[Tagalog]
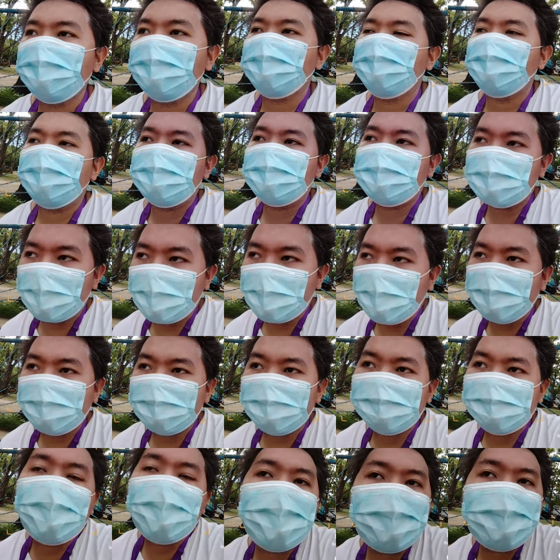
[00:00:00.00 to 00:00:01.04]
sa
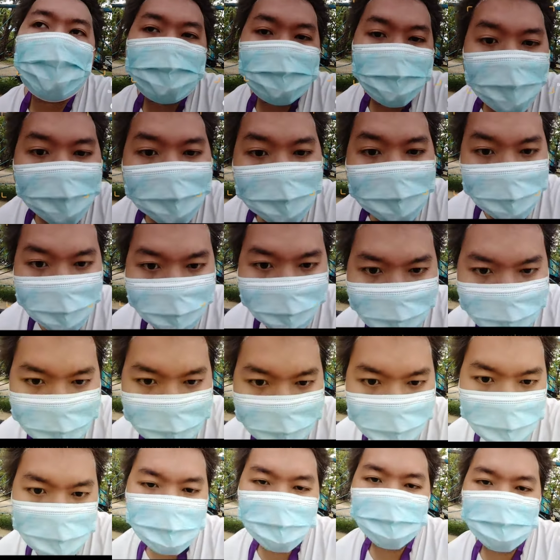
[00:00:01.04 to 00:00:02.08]
dagat-dagat.
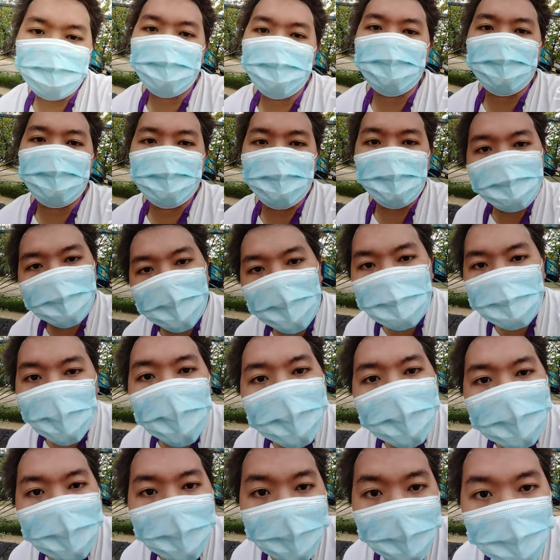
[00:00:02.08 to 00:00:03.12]
'Di ba? Mao
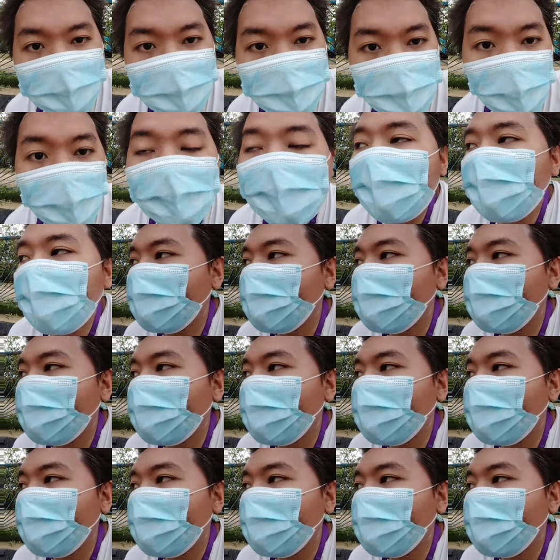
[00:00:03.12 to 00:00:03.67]
na mao na na